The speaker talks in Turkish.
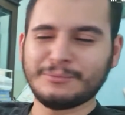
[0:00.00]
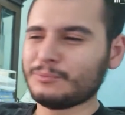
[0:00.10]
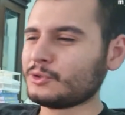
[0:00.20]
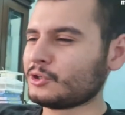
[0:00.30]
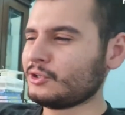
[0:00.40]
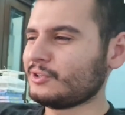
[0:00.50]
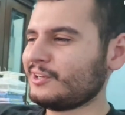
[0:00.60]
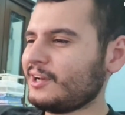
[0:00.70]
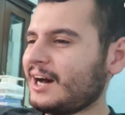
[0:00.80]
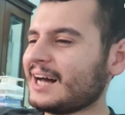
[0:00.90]
Bugün
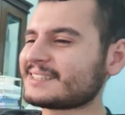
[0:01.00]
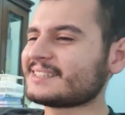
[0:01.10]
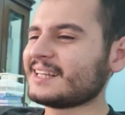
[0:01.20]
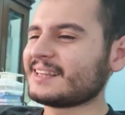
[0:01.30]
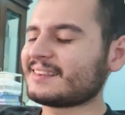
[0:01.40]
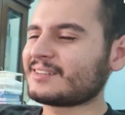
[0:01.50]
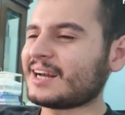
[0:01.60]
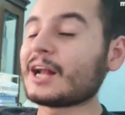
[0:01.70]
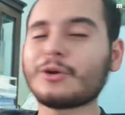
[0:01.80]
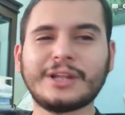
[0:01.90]
aslında
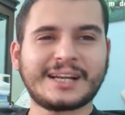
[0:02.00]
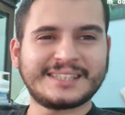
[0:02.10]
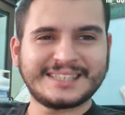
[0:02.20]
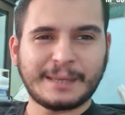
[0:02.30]
kargolarınızı